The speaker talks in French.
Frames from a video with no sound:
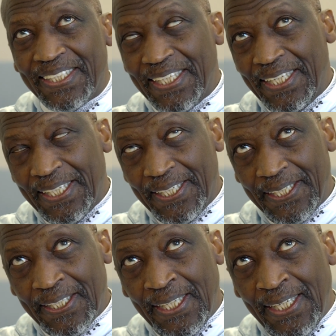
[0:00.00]
était
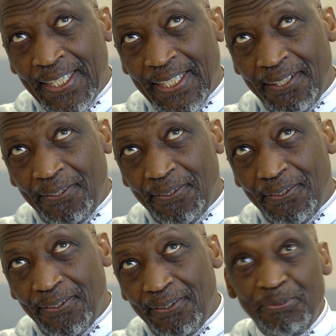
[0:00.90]

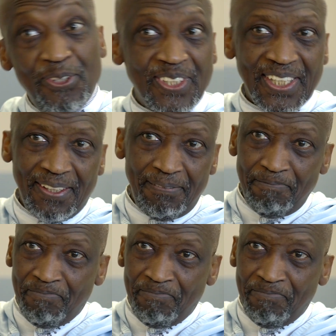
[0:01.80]
le, mieux-un.